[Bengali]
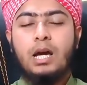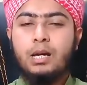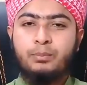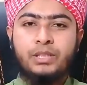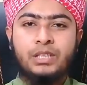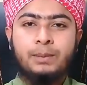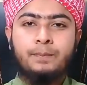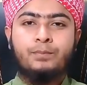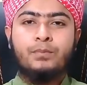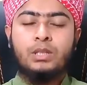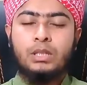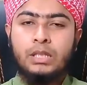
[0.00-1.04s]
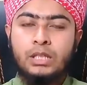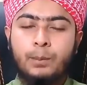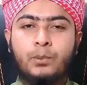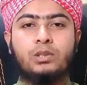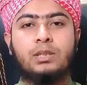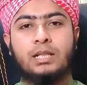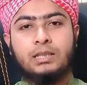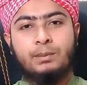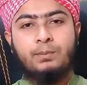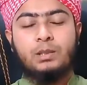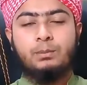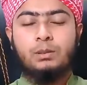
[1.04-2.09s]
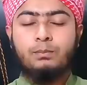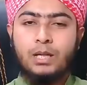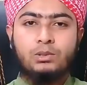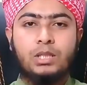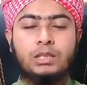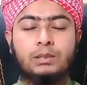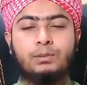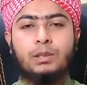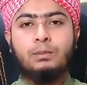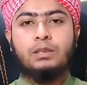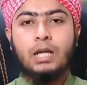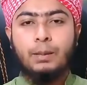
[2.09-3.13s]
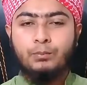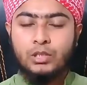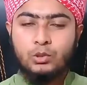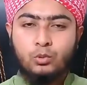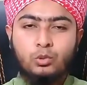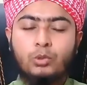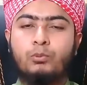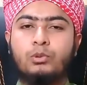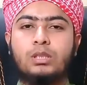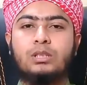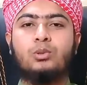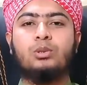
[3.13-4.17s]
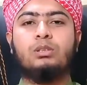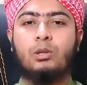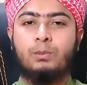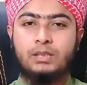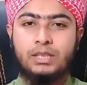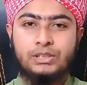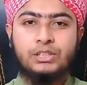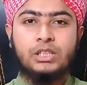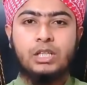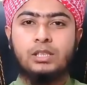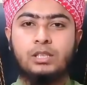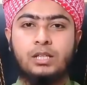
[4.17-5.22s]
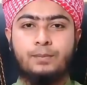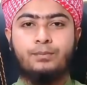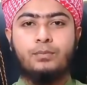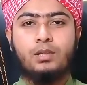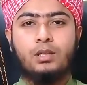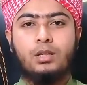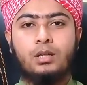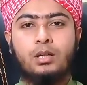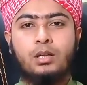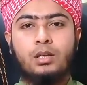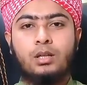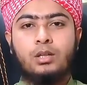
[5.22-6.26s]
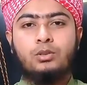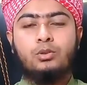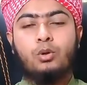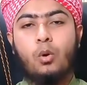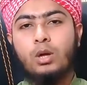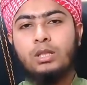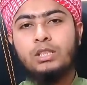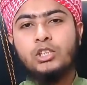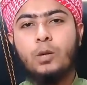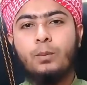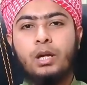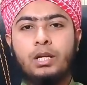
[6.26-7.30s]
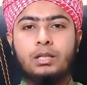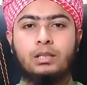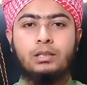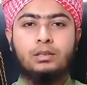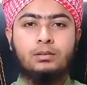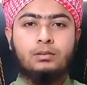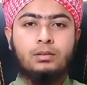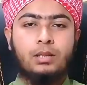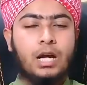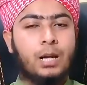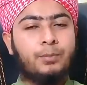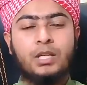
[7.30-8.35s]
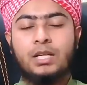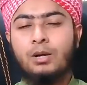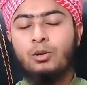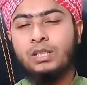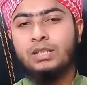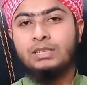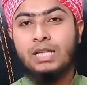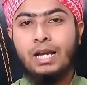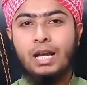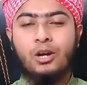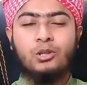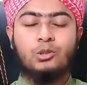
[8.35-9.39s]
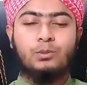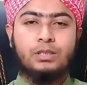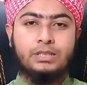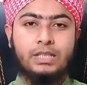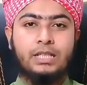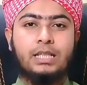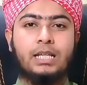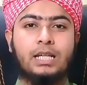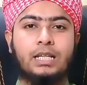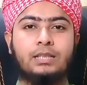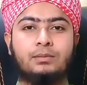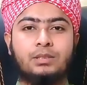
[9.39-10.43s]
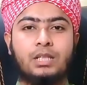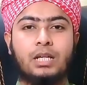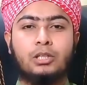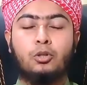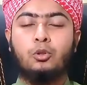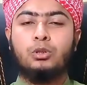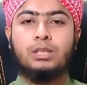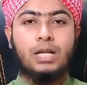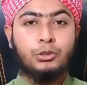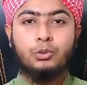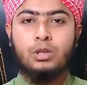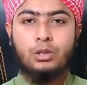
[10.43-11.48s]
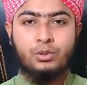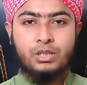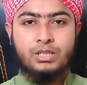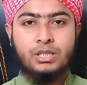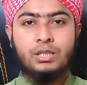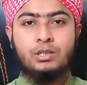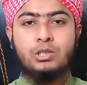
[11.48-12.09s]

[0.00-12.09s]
আপনি নিরাপদ থাকতে পারবেন ভালো থাকতে পারবেন আপনার কোনো প্রকার ক্ষতি হবে না ইনশাআল্লাহ তো অনেক সময় আপনারা অনেক জায়গায় হয়তো বা যেয়ে থাকেন যেখানে ক্ষতির আশঙ্কা রয়েছে